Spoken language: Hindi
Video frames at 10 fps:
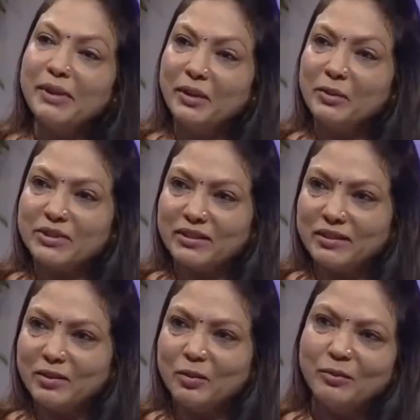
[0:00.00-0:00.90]
भी नहीं हो
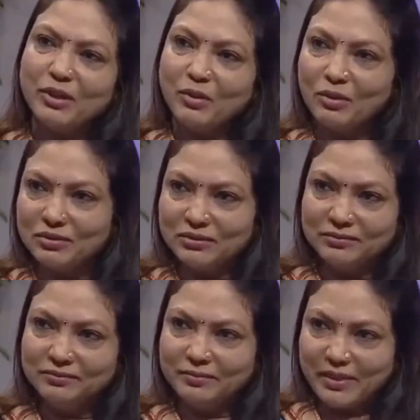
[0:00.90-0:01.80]
सका उम्र और
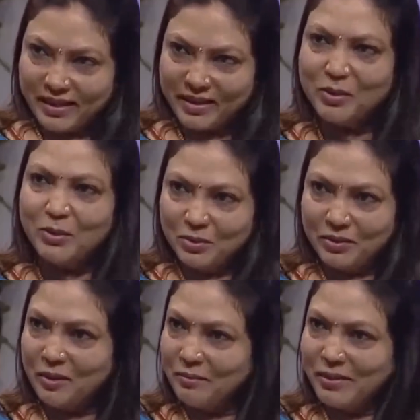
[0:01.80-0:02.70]
पढ़ाई दोनों कम